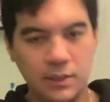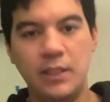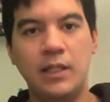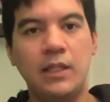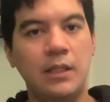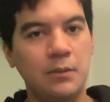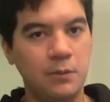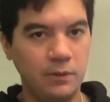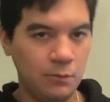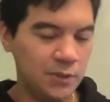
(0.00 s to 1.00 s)
ぜひなんか
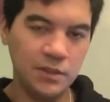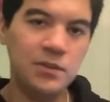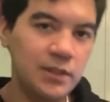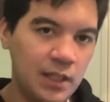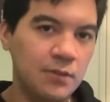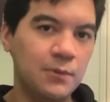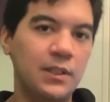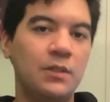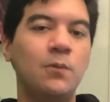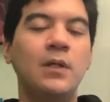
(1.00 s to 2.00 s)
面白そうだなと思っ
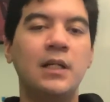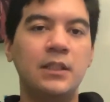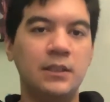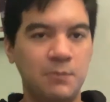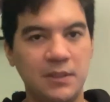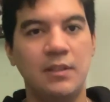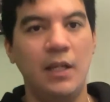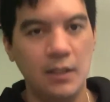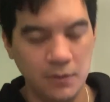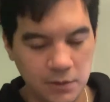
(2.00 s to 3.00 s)
たら動画化しますんで、
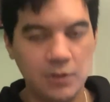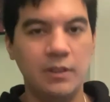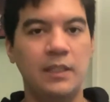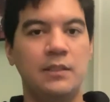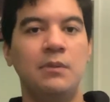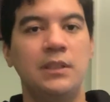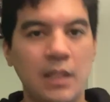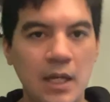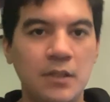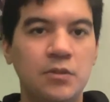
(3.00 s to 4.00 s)
よろしくお願いいたしま
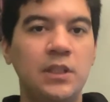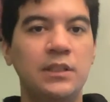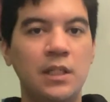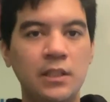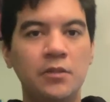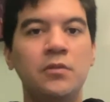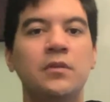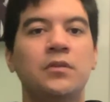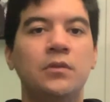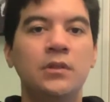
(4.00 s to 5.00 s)
す。そしてチャンネル登
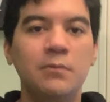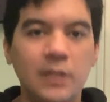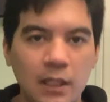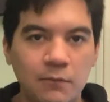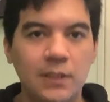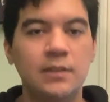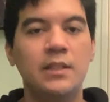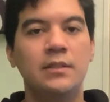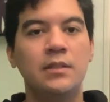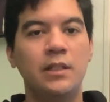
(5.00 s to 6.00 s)
録とグッドボタン忘
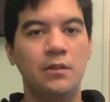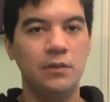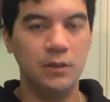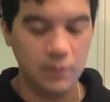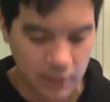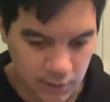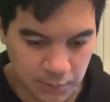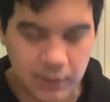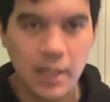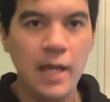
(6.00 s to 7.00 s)
れずによろしくお願いいたし
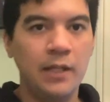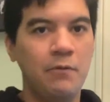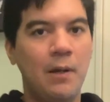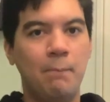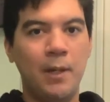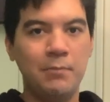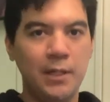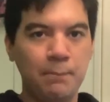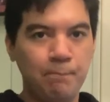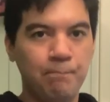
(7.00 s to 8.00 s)
ます。では、バイバイ。